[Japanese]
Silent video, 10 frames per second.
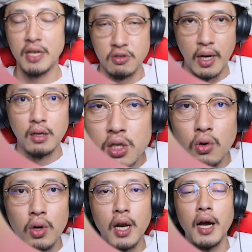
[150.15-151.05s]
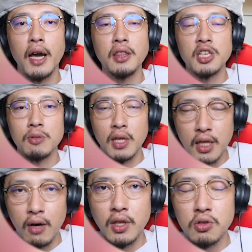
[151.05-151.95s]
まずはそこから入ってしまっ
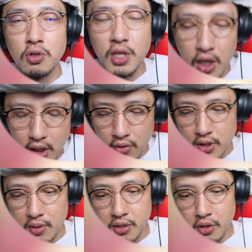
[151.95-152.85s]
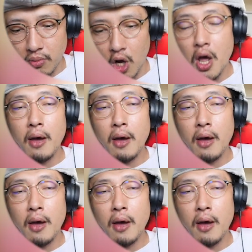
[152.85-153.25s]
た私の責任でございますけれども、